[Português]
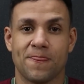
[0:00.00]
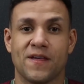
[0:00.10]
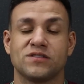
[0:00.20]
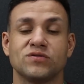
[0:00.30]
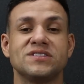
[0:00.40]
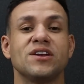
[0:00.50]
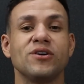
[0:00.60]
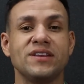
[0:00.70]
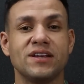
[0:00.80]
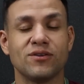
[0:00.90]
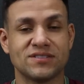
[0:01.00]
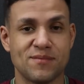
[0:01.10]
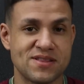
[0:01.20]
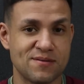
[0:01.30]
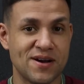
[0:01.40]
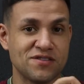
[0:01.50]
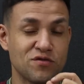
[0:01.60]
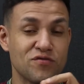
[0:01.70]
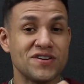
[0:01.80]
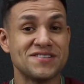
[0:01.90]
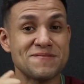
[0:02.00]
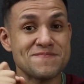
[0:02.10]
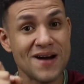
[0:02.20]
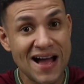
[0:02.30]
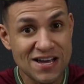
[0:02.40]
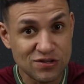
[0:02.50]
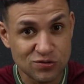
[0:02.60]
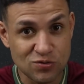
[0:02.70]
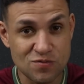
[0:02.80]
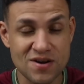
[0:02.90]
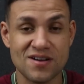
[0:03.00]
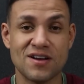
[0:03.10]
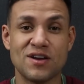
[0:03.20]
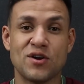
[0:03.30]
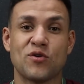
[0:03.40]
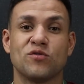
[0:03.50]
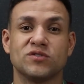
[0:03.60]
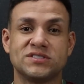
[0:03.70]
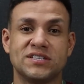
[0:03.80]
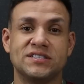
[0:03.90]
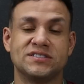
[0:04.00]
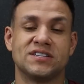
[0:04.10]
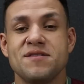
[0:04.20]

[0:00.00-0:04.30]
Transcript: Tá? Se você não entendeu essa matemática, eu vou fazer mais uma com vocês.